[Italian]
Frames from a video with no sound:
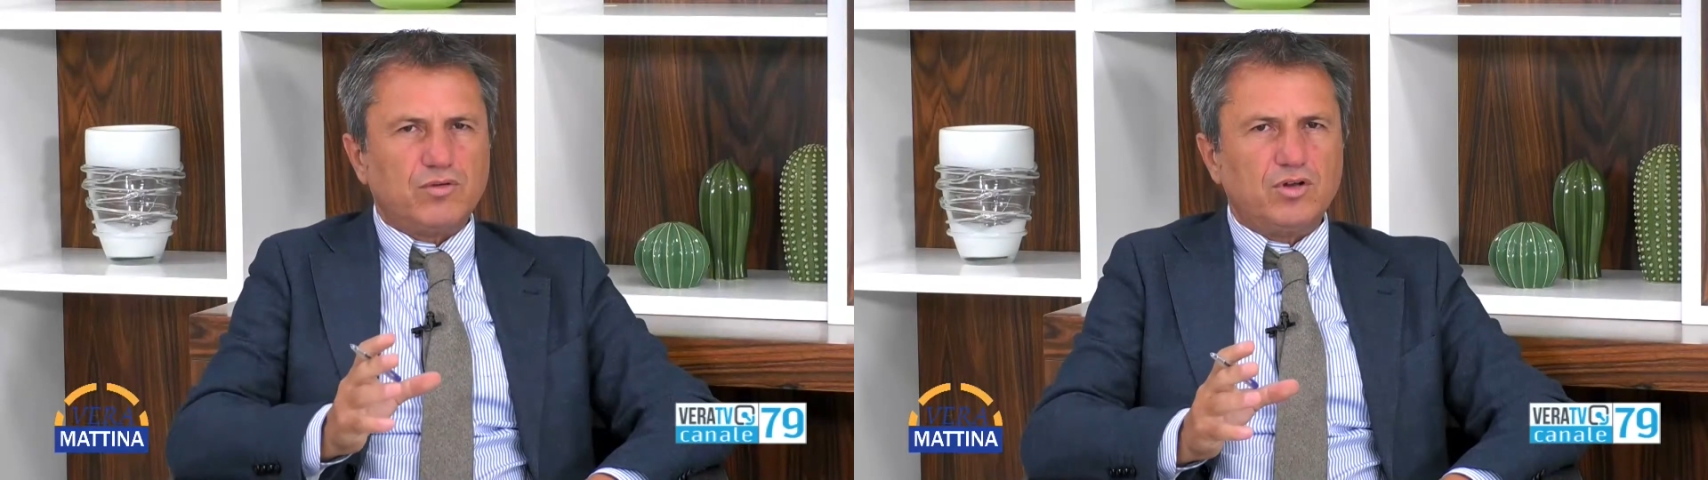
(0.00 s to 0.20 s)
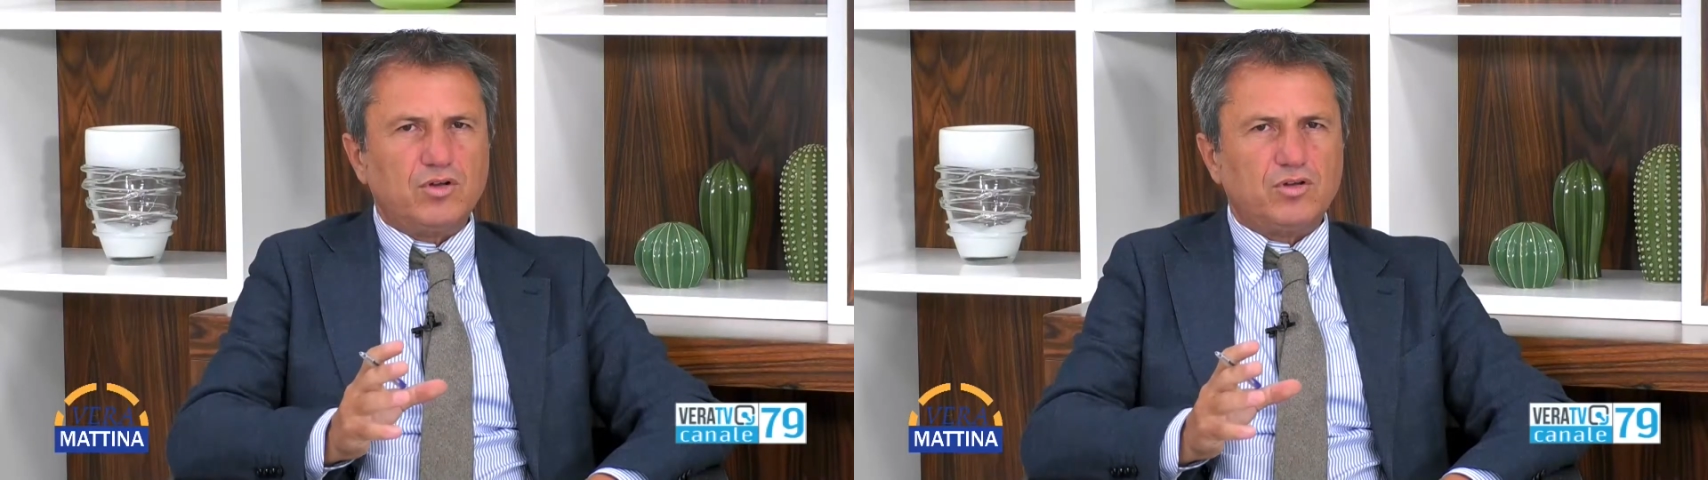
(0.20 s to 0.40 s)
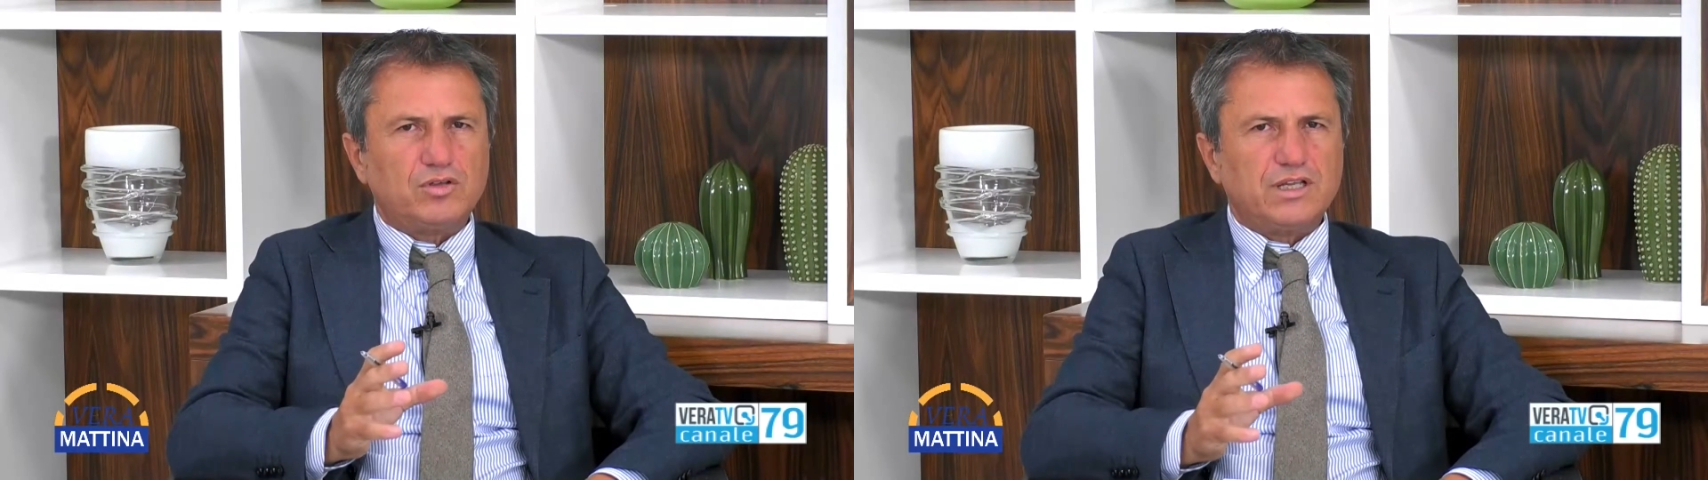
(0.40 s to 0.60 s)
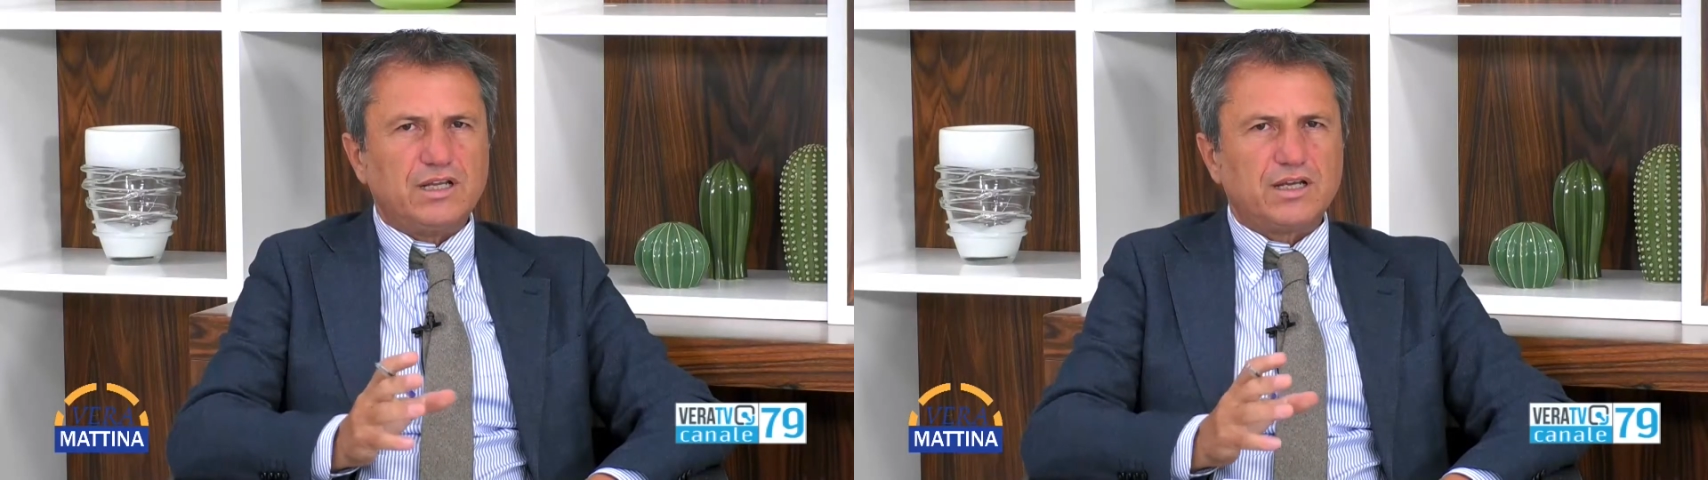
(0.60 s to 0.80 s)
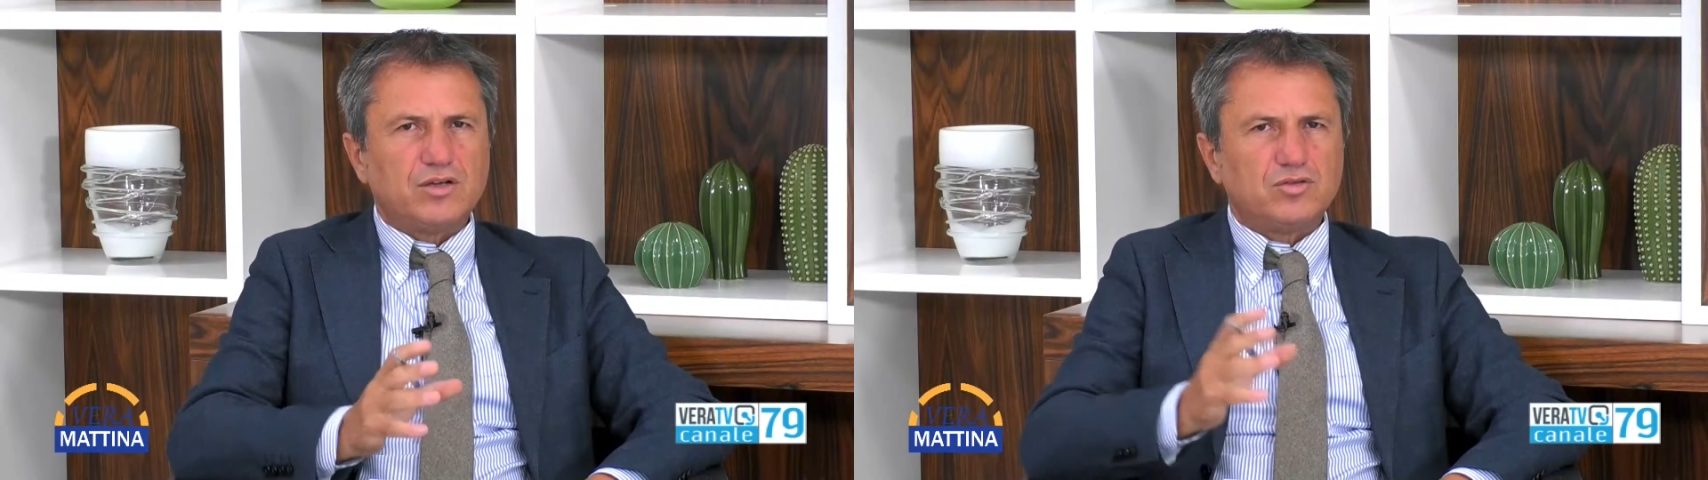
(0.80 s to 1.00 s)
quello
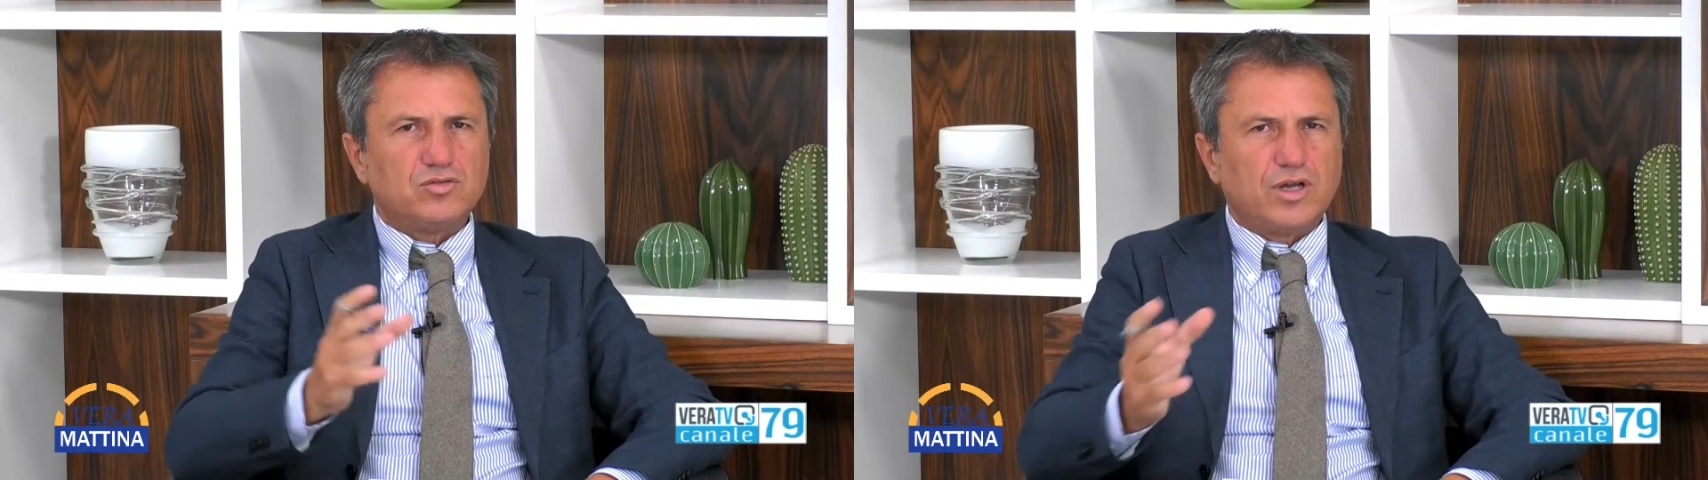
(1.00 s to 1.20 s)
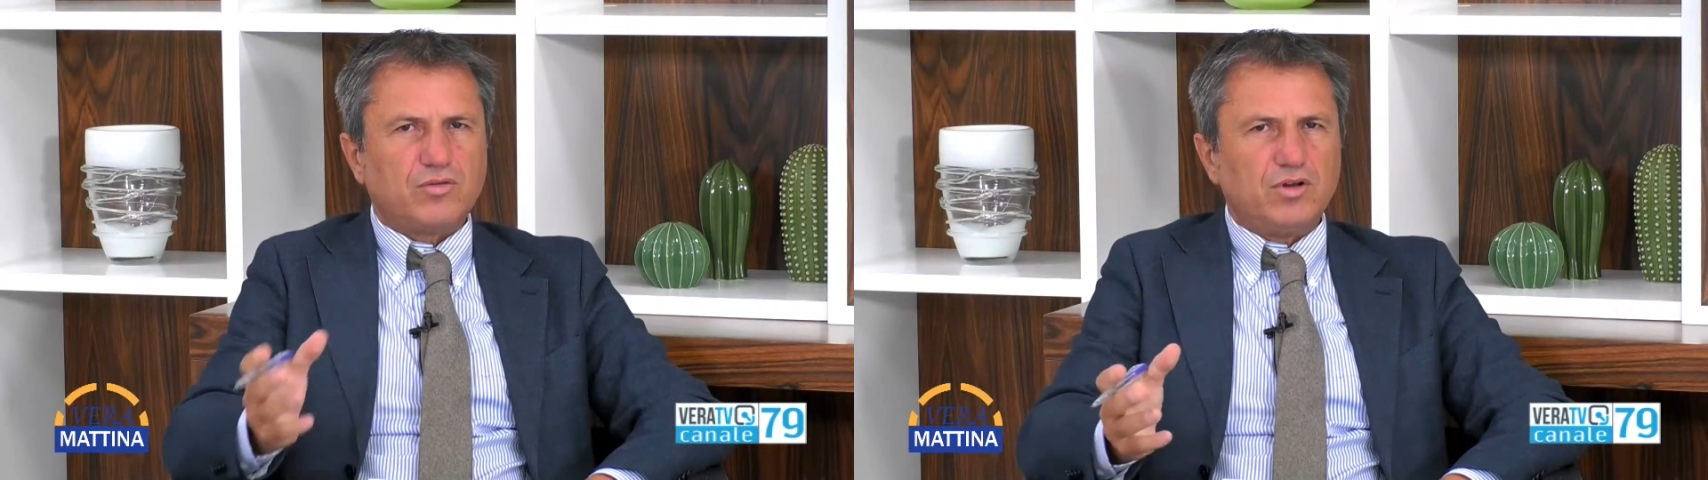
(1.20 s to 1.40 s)
dell'agricoltura e